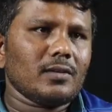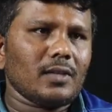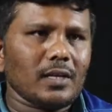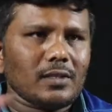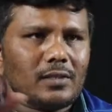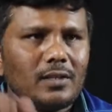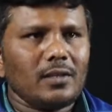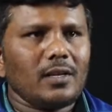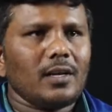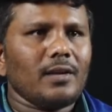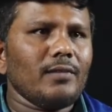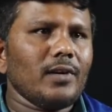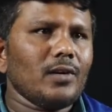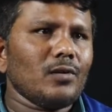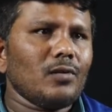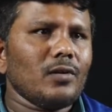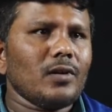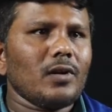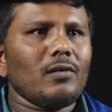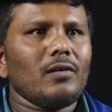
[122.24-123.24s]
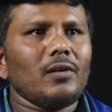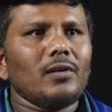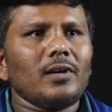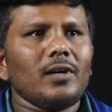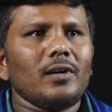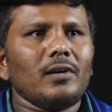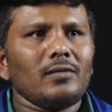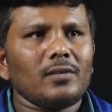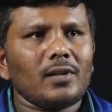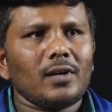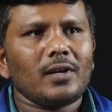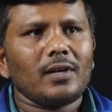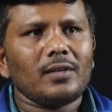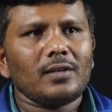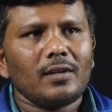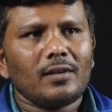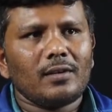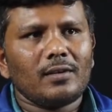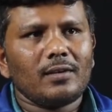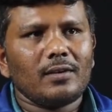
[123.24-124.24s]
తహసీల్దార్ వెనుకున్న వాళ్ళు ఉంటారు
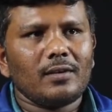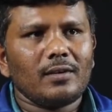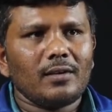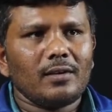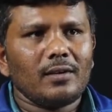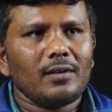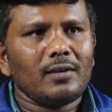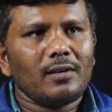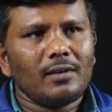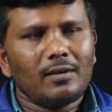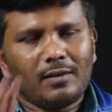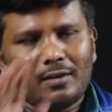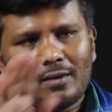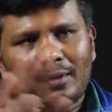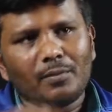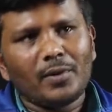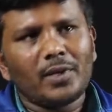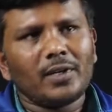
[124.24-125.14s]
కదా ఇలా